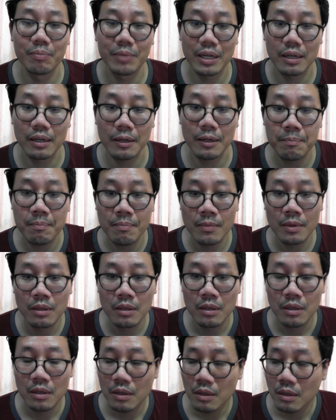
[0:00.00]
นะฮะ
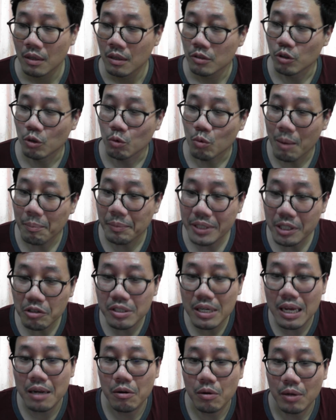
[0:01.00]
ส่วนความไม่เชี่ยว
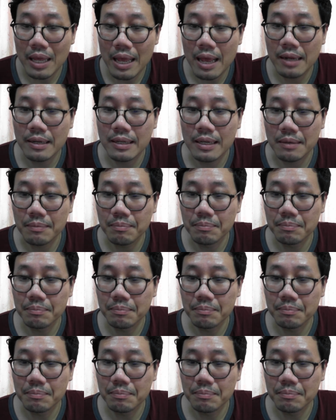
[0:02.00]
ชาญของแกเนี่ย